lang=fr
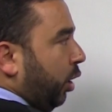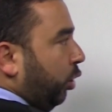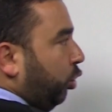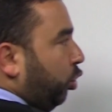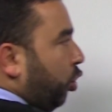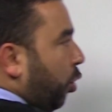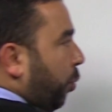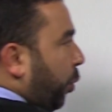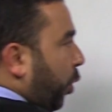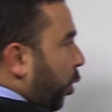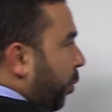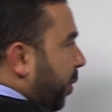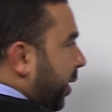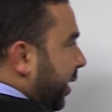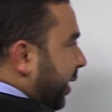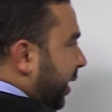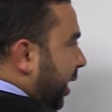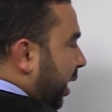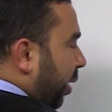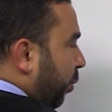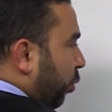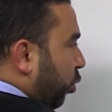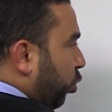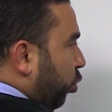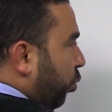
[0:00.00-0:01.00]
de premiers
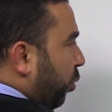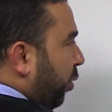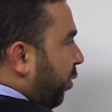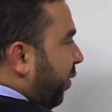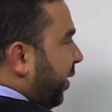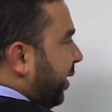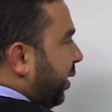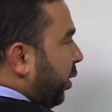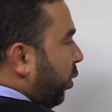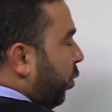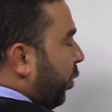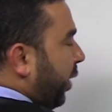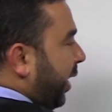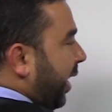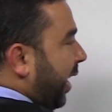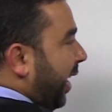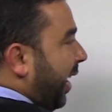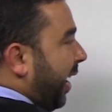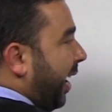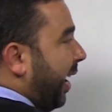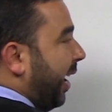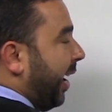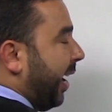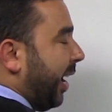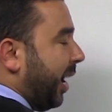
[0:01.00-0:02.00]
termes W0 égale
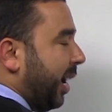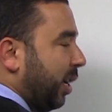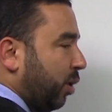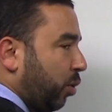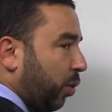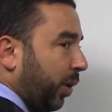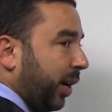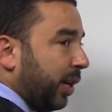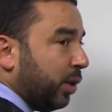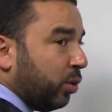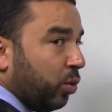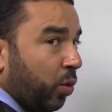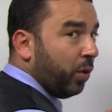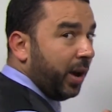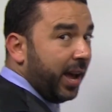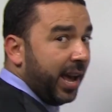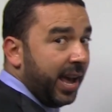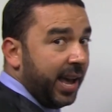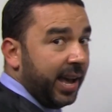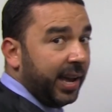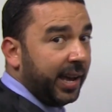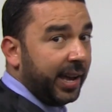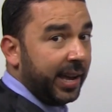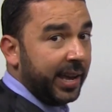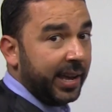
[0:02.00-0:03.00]
1 et de raison
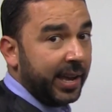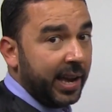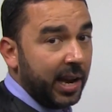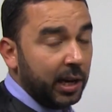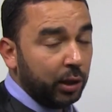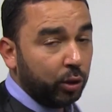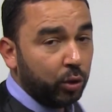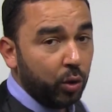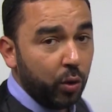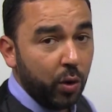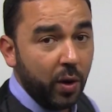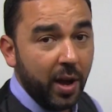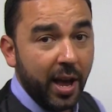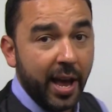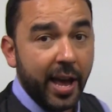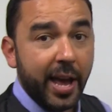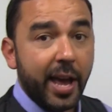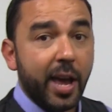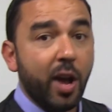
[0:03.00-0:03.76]
R égale 2.